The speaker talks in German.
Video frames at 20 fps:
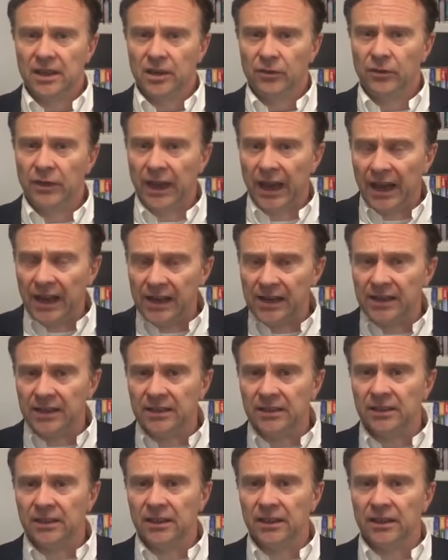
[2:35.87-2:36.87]
Wir
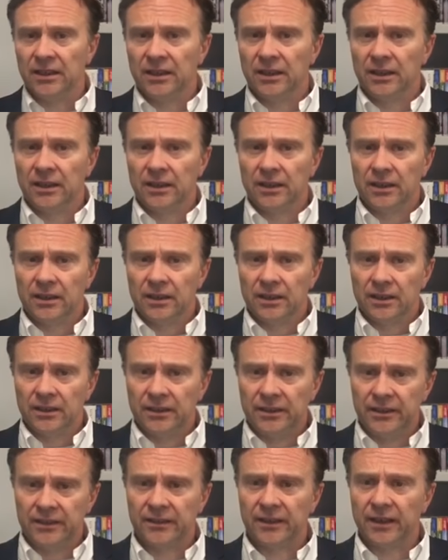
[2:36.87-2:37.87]
halten
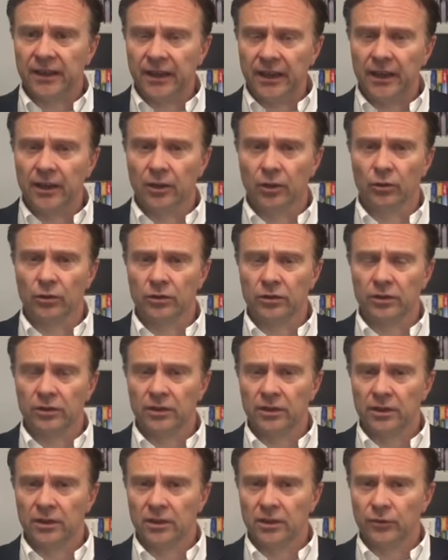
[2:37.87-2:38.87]
diese Regelung
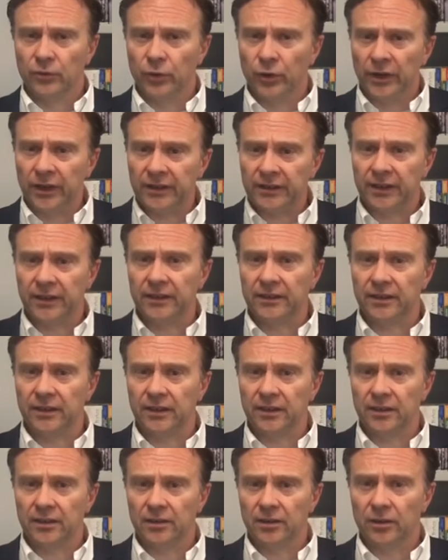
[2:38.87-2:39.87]
für nicht
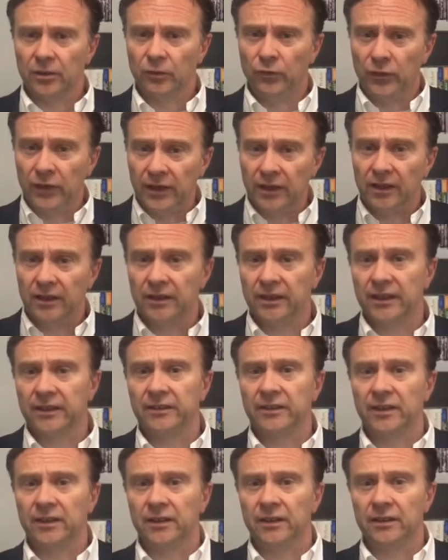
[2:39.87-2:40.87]
richtig. Wir, das
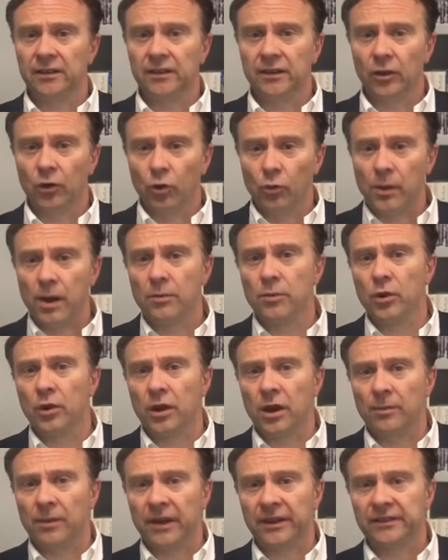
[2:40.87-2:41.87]
sind der
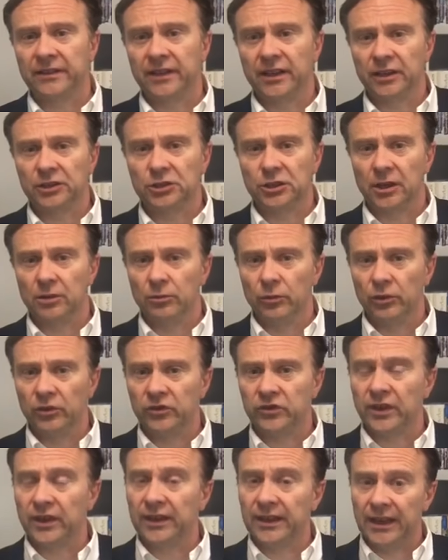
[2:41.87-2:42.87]
Oberbürgermeister der Stadt
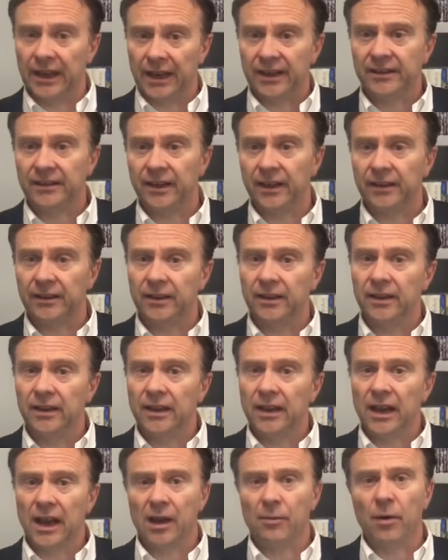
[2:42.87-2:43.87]
Münster, die Landräte,
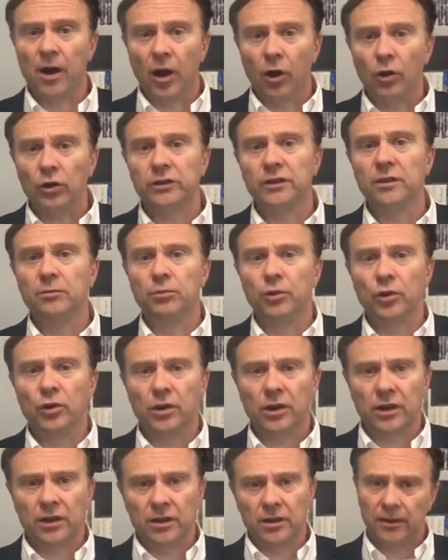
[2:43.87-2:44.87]
aber auch die
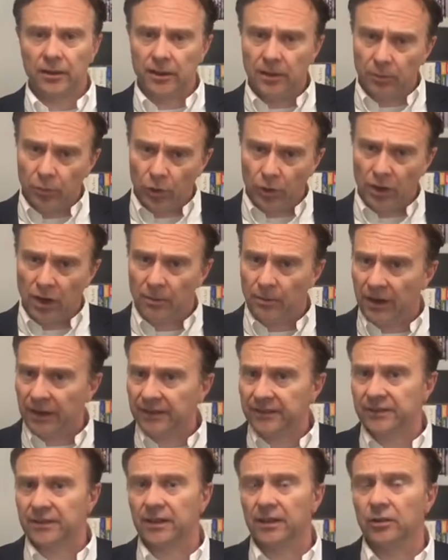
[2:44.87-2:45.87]
Bürgerinnen, die
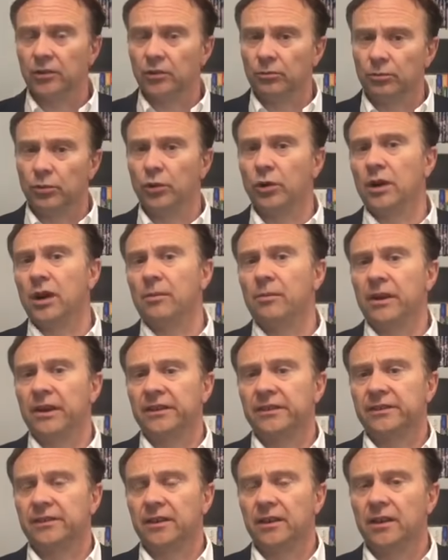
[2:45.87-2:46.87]
Bürgermeisterinnen und
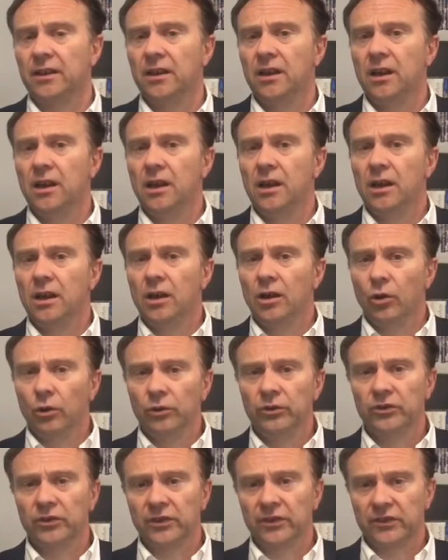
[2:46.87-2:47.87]
Bürgermeister
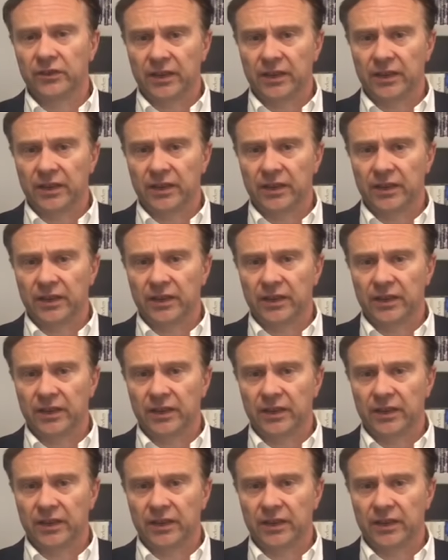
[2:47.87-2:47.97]
unseres